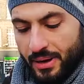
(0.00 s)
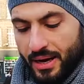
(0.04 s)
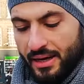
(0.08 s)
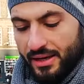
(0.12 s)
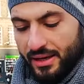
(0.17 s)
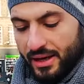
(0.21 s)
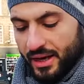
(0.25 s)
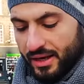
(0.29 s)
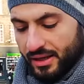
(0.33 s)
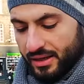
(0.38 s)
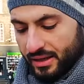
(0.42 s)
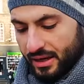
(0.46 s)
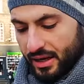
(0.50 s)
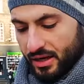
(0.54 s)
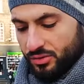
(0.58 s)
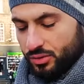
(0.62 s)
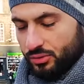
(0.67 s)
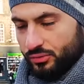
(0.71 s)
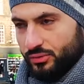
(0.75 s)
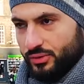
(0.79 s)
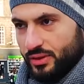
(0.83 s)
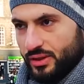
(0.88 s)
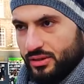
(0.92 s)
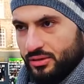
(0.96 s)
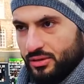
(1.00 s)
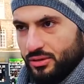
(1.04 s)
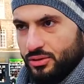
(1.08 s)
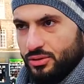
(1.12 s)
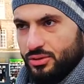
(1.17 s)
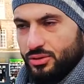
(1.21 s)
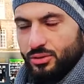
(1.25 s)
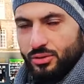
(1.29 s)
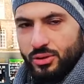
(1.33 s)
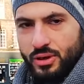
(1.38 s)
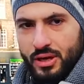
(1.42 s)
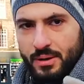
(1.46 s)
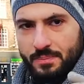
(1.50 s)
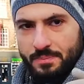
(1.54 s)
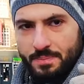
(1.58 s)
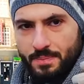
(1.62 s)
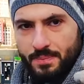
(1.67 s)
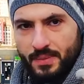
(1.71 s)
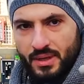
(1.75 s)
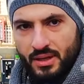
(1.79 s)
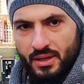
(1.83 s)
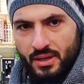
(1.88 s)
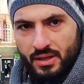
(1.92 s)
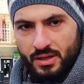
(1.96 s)
الحاله راح تشوفون انه الصوره
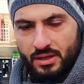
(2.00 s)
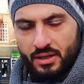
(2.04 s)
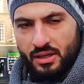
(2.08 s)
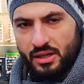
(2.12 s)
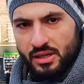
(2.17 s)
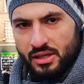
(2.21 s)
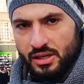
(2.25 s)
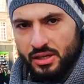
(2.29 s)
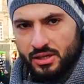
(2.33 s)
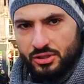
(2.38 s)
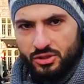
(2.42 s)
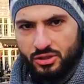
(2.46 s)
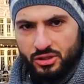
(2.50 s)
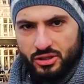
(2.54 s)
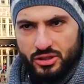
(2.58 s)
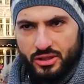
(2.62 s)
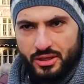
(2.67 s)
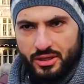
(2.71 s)
كلش